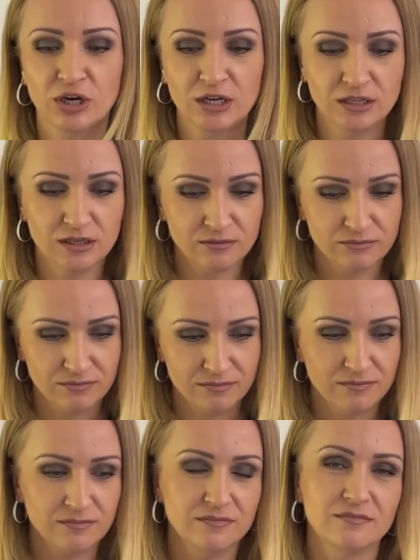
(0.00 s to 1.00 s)
рады
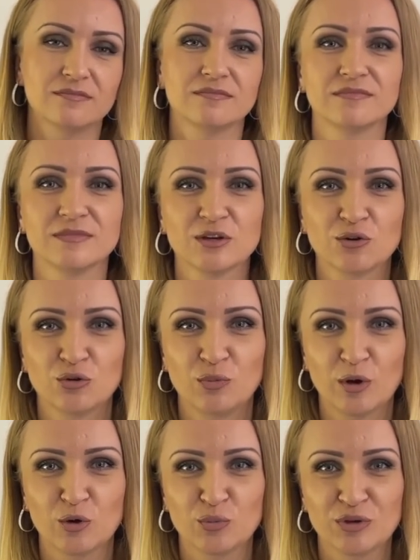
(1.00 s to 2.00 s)
такой
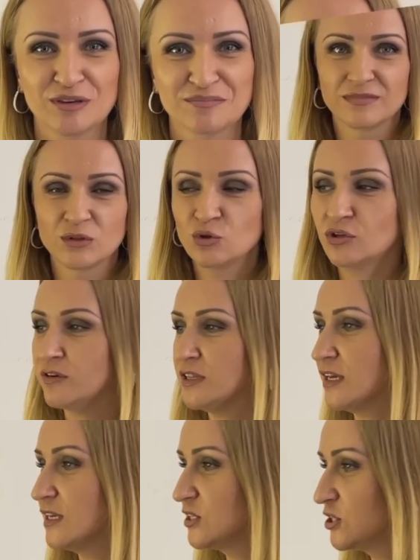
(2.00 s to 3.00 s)
покупке. Ну давай
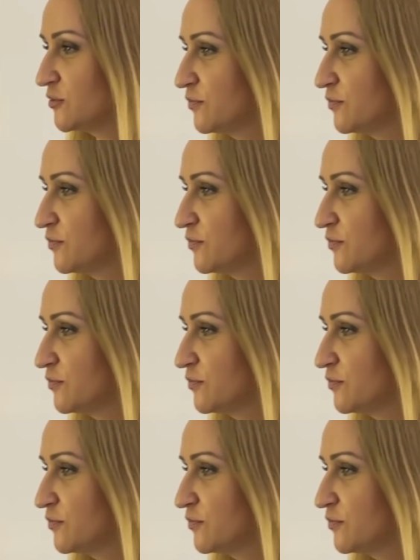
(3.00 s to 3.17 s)
дальше,